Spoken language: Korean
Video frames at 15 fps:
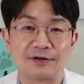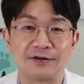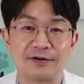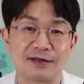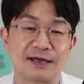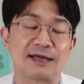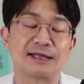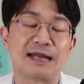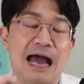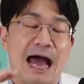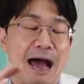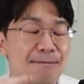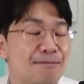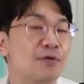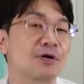그러니까 애들이
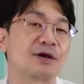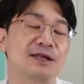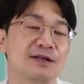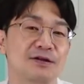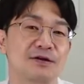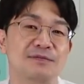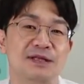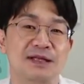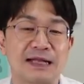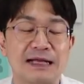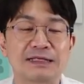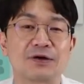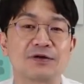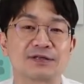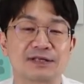안 먹게 되는 겁니다
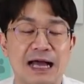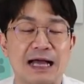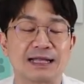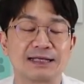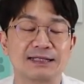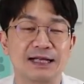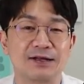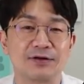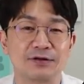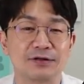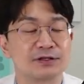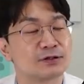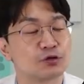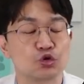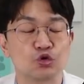냉장고에서 갓 끄는 내 거는
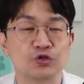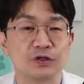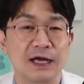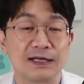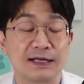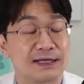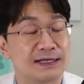그래서 주는 게 아니라